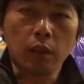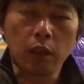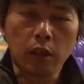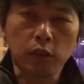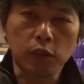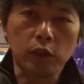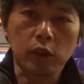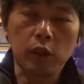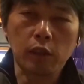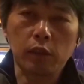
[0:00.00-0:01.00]
え
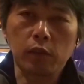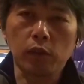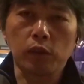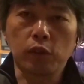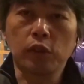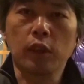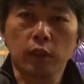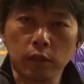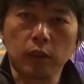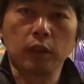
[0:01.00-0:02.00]
11月と12
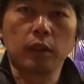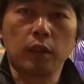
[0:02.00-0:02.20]
月に、